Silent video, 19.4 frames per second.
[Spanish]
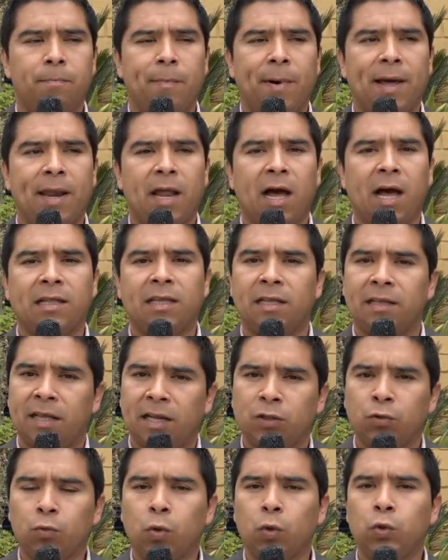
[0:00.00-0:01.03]
para
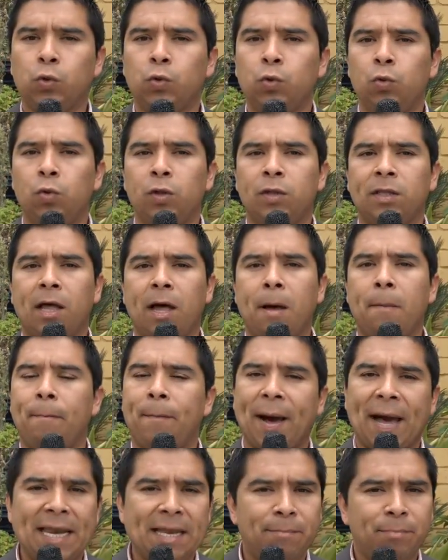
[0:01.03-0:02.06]
atender sus consultas, para